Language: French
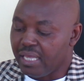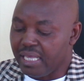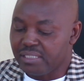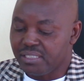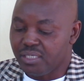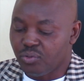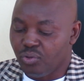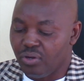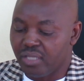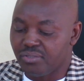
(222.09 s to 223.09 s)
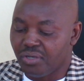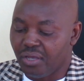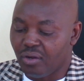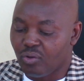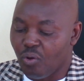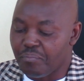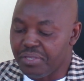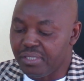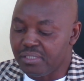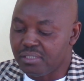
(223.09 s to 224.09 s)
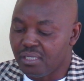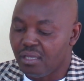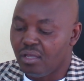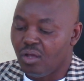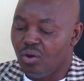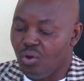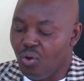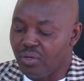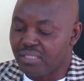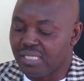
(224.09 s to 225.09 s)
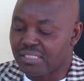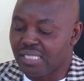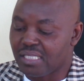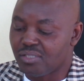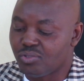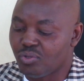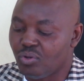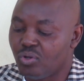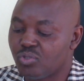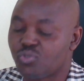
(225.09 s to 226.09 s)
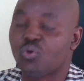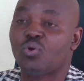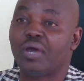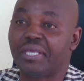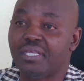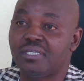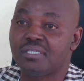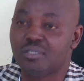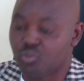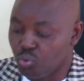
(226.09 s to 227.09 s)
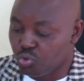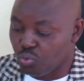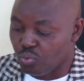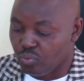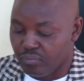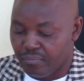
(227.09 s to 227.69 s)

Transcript: ainsi que les erreurs commises lors des exécutions se corrigent toujours.